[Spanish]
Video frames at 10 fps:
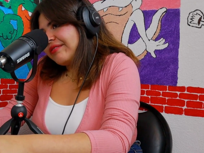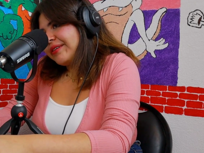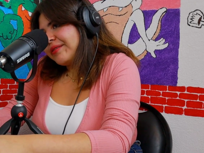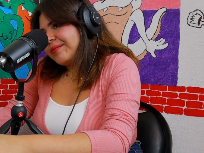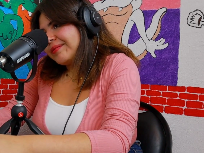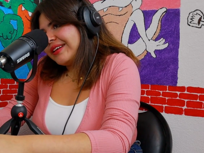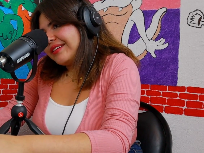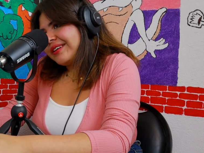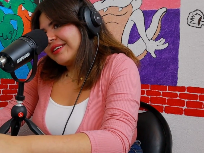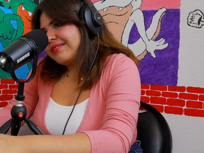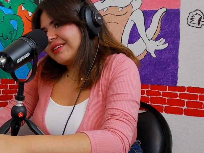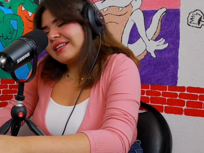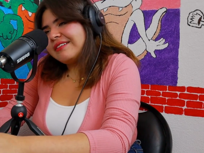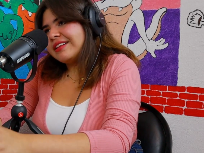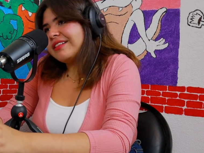una computadora, una
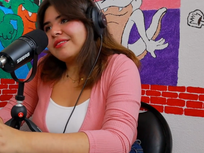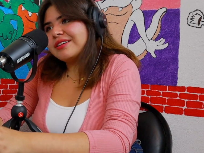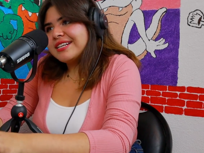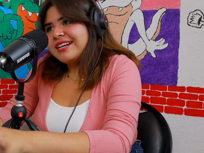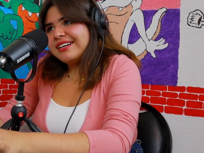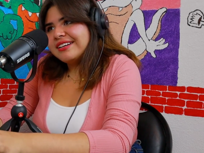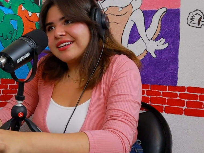tablet, lo que sea,